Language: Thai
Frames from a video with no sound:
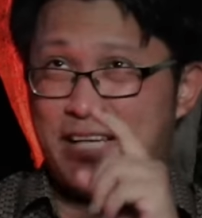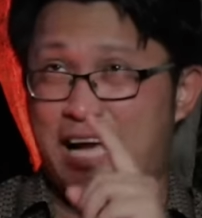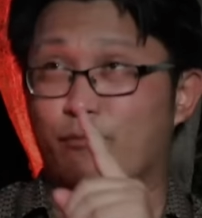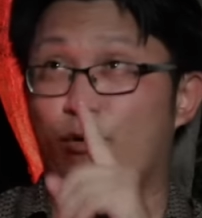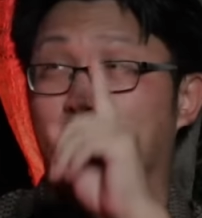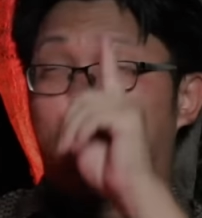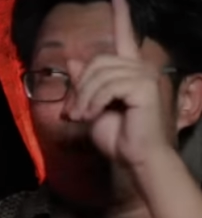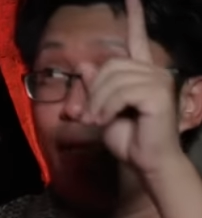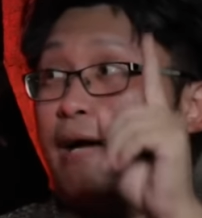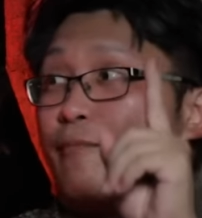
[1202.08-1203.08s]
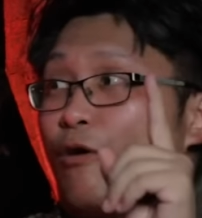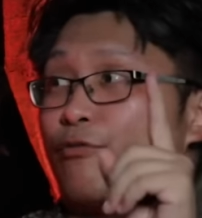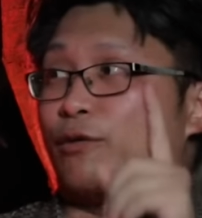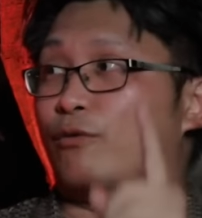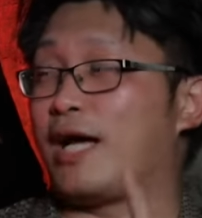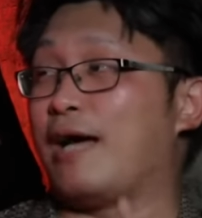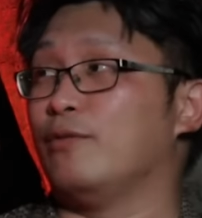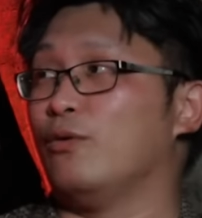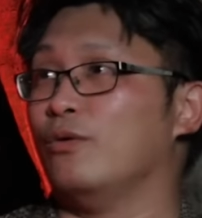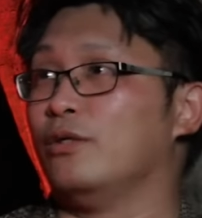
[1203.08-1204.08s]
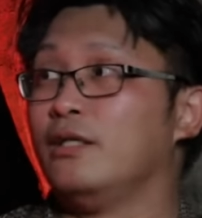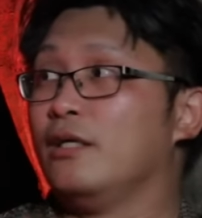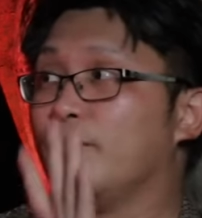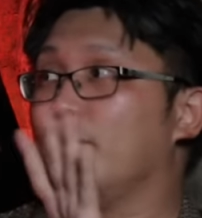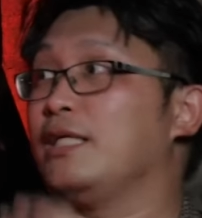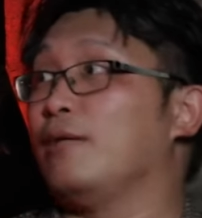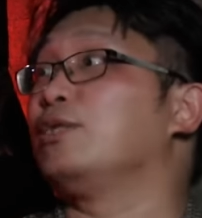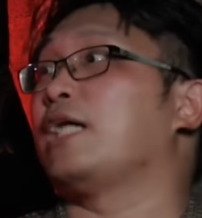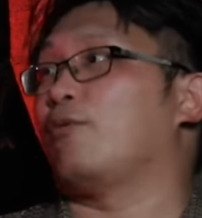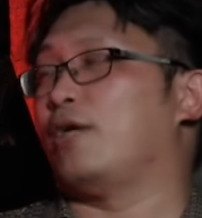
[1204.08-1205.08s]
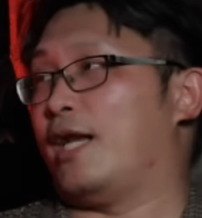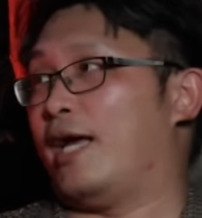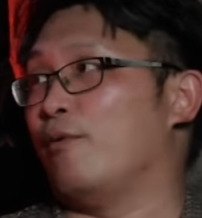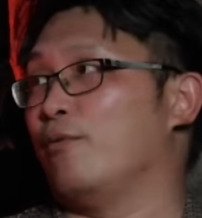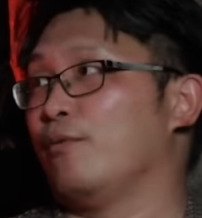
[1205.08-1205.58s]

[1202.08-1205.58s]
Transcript: อยากมองแต่ก็พยายามมองฝั่งตรงข้ามดูไม่เจอผู้ชายคนนั้นแล้ว